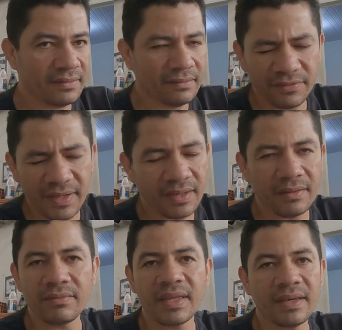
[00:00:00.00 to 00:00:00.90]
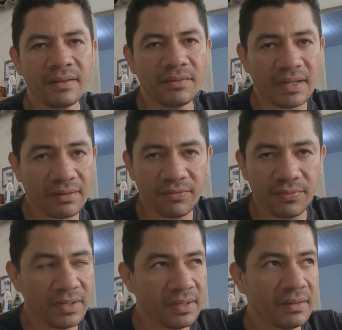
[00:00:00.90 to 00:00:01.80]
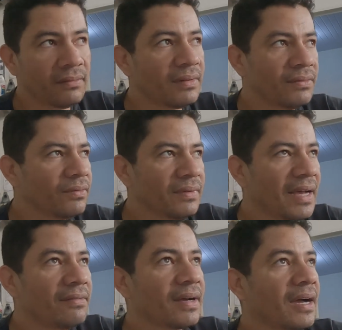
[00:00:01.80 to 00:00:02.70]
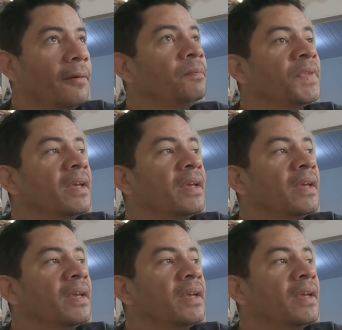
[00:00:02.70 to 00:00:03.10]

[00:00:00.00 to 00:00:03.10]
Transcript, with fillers: Não vem que não tem que não lava. O funileiro não, não lava carro.